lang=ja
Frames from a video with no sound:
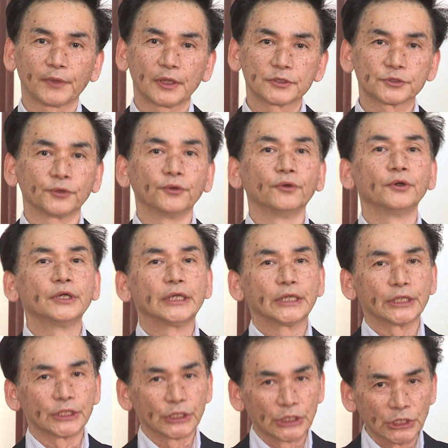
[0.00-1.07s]
その
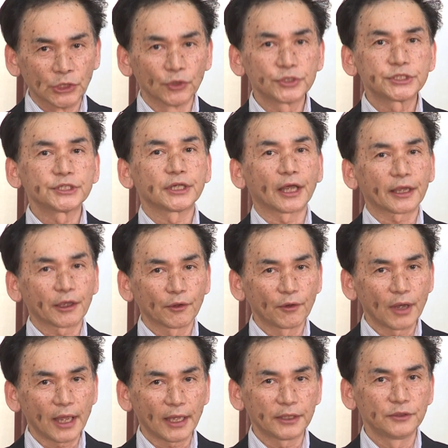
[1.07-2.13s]
命がけ
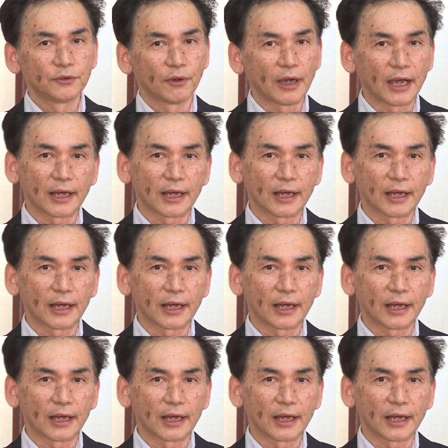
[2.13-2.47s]
の愛を